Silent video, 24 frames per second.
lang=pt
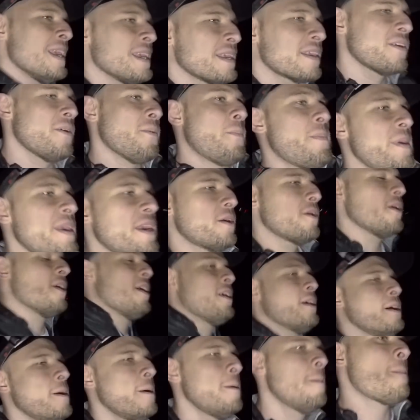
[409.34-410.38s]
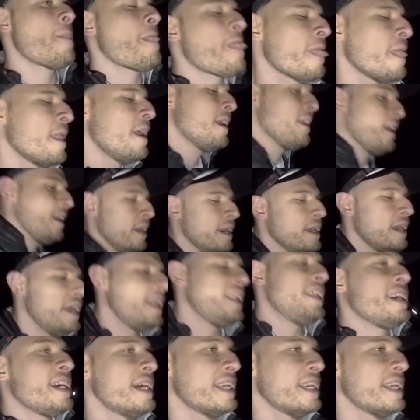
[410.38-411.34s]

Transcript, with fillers: que o pico, ele em